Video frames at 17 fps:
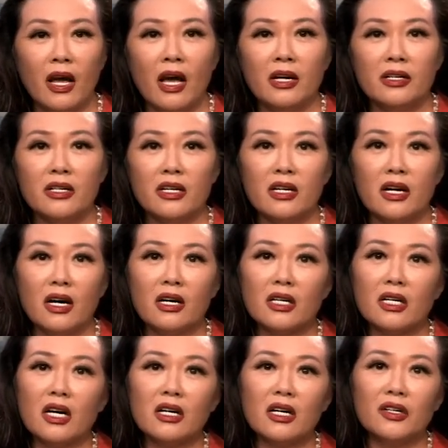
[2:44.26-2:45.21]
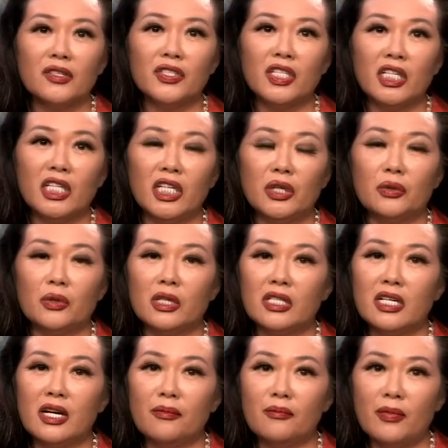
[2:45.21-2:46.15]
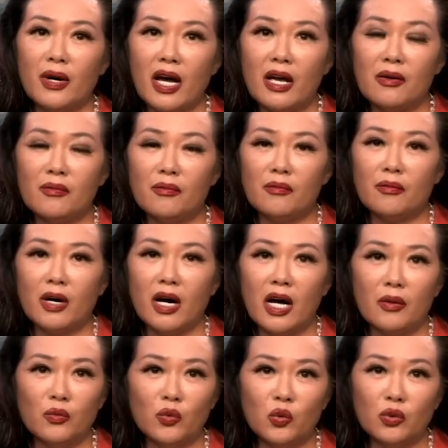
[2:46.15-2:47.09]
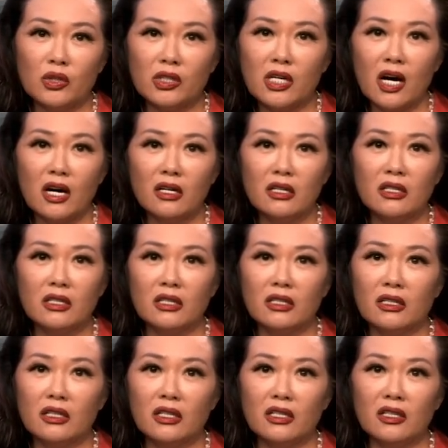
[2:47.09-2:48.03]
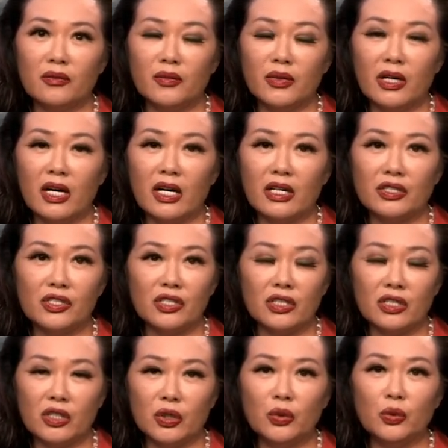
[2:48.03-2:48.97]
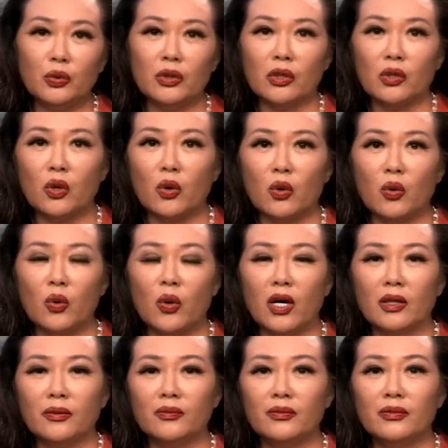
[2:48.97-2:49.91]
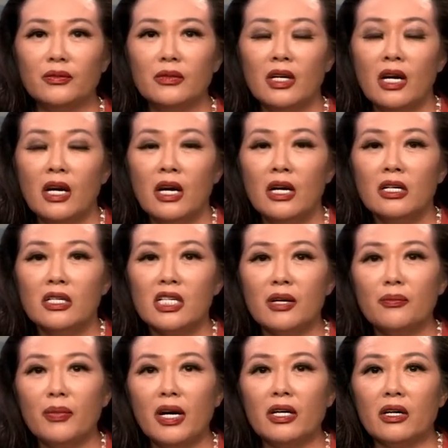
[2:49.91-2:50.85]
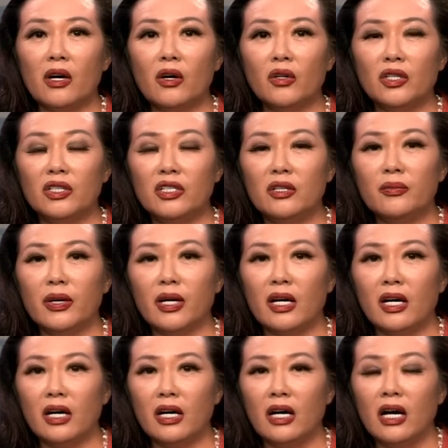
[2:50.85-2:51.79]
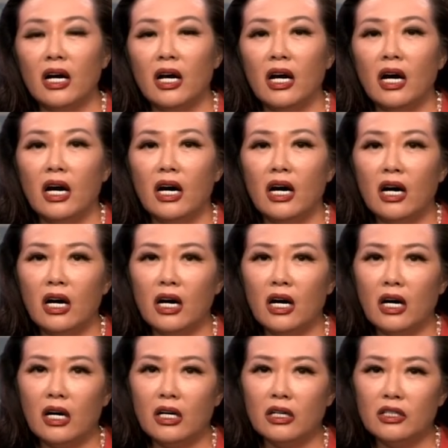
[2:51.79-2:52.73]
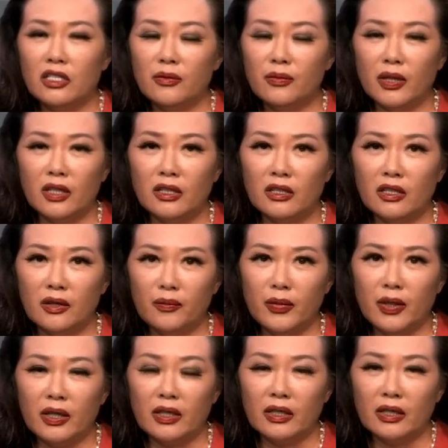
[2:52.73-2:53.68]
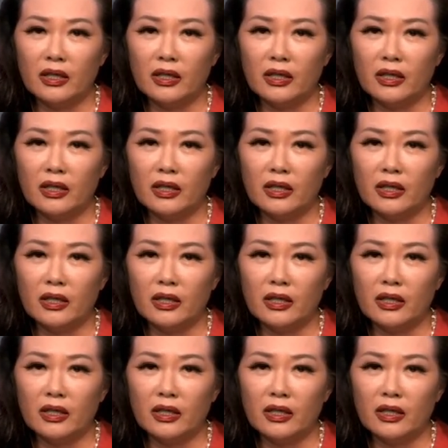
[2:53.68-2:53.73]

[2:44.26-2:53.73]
这让刚刚经历过战败、满目疮痍的人们啊极度的恐慌。战败以后的日本啊啊，日本的人民、